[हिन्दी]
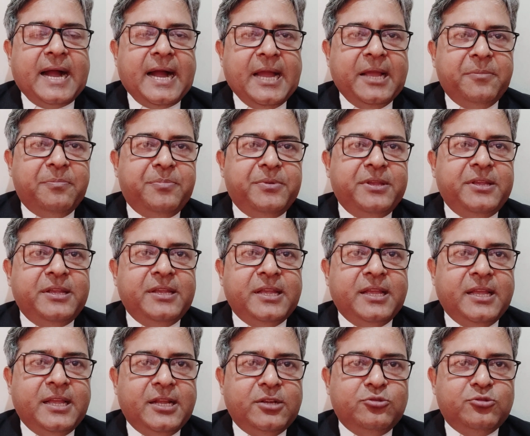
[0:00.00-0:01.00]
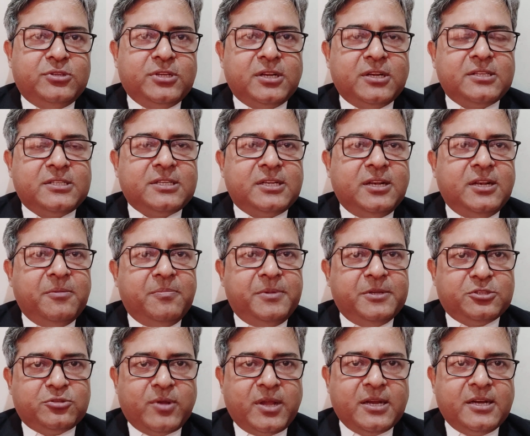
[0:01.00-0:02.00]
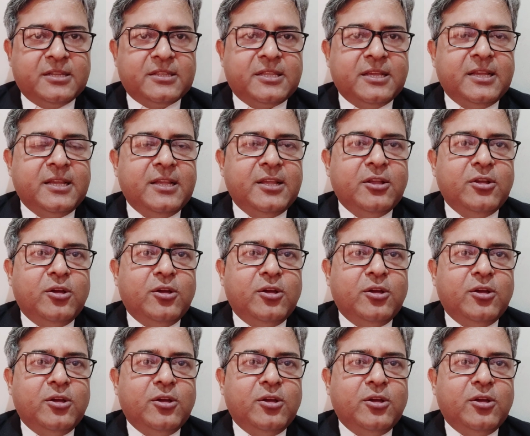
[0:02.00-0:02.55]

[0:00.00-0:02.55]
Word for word: आईपी एडिटर चैनल पर स्वागत है